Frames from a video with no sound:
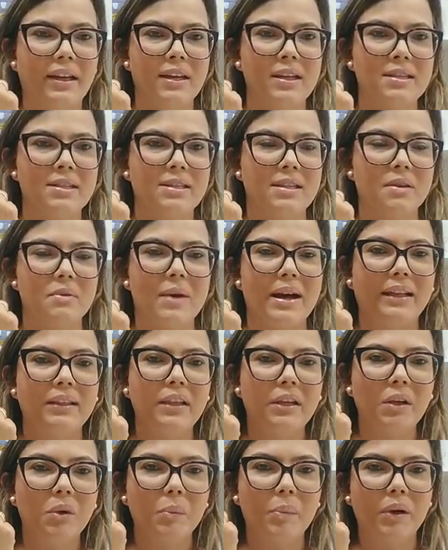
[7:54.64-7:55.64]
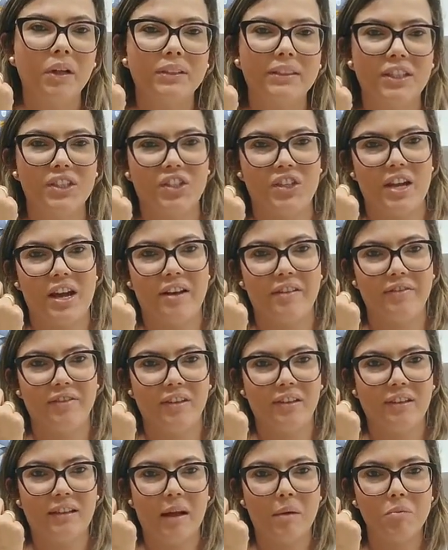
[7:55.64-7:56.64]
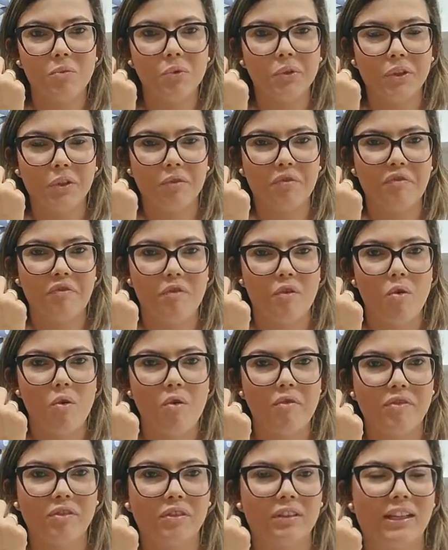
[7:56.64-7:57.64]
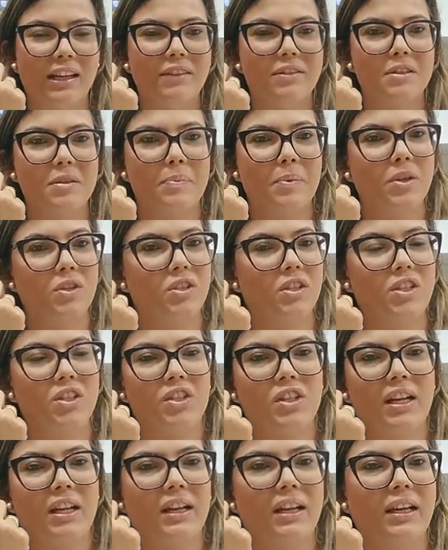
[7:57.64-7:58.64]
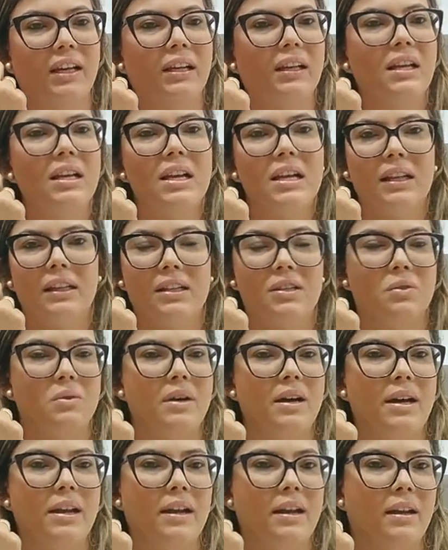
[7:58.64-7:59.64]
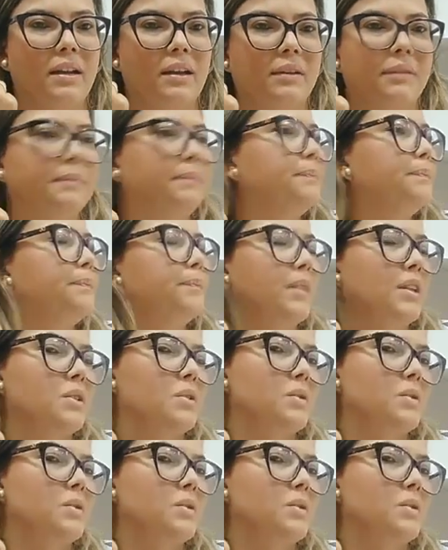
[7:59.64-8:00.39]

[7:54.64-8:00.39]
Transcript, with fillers: esse quadrinho porta-chave. Tá muito fofo, tá? Você pode deixar na, na sua área, na